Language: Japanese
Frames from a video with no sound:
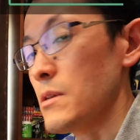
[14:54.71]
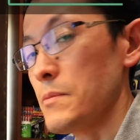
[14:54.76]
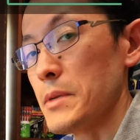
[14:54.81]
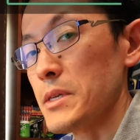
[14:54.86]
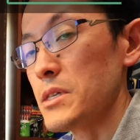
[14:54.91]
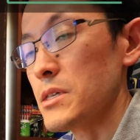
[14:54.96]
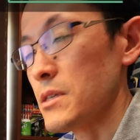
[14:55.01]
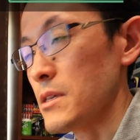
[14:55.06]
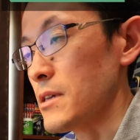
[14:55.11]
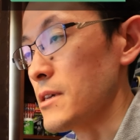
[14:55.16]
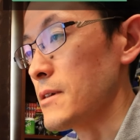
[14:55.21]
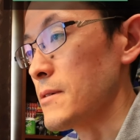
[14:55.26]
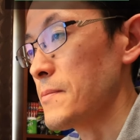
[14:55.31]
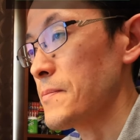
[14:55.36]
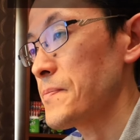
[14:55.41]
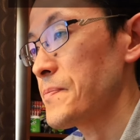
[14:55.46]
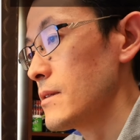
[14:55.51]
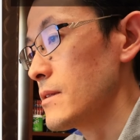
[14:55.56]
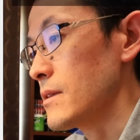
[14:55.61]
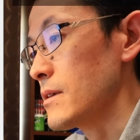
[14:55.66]
てまして
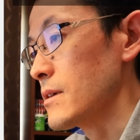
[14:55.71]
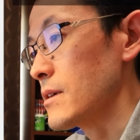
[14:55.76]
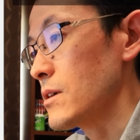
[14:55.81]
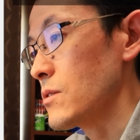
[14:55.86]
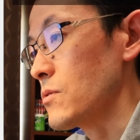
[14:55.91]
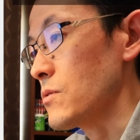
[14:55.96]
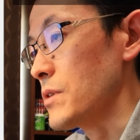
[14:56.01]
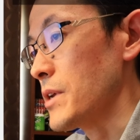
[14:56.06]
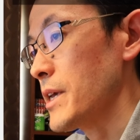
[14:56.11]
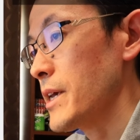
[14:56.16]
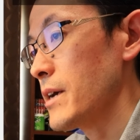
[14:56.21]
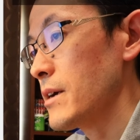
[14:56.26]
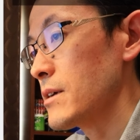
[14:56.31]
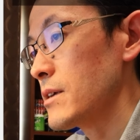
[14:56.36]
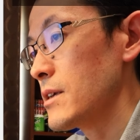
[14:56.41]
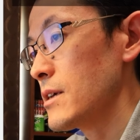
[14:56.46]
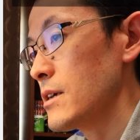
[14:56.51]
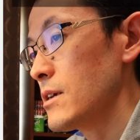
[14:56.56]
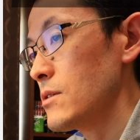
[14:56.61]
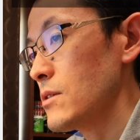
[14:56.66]
で結構レア
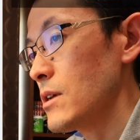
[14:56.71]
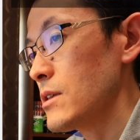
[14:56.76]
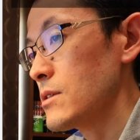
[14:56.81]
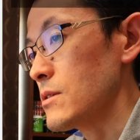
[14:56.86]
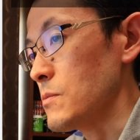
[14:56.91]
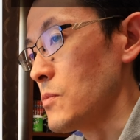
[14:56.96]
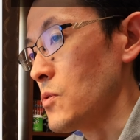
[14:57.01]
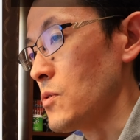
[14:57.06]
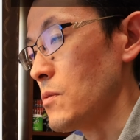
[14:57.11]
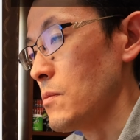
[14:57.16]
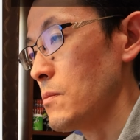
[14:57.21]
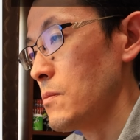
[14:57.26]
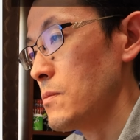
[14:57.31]
系のやつも